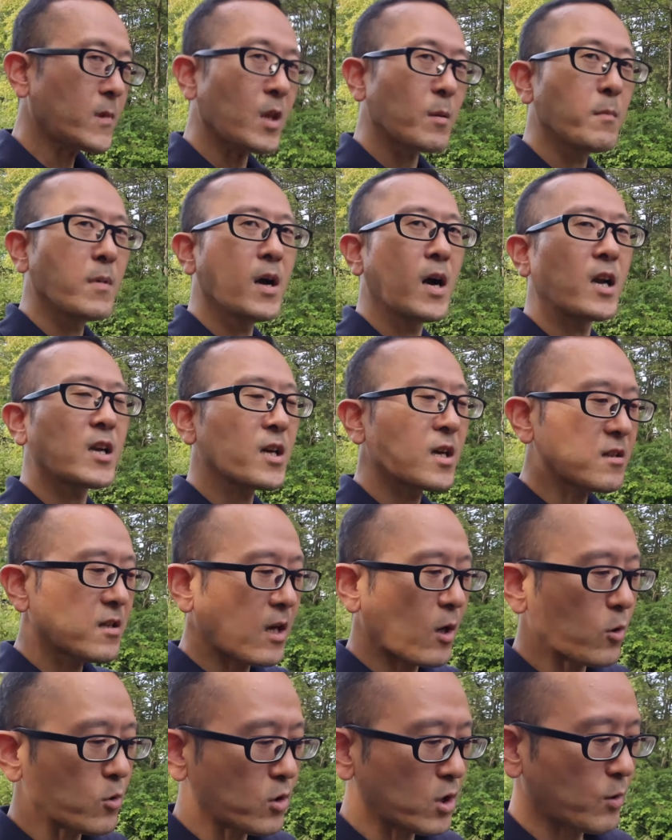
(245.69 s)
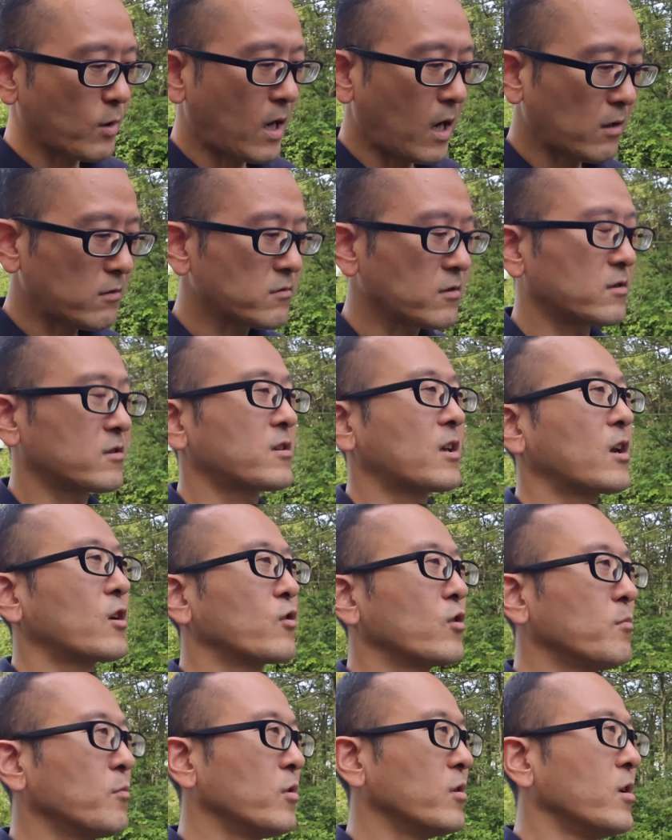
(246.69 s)
まあ、ありがたいことではあるんですけれ
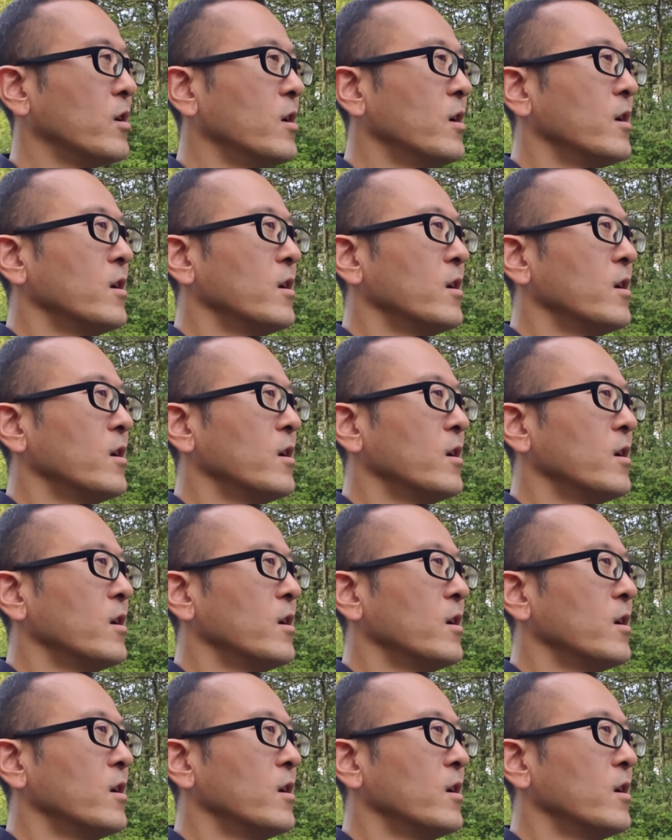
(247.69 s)
ども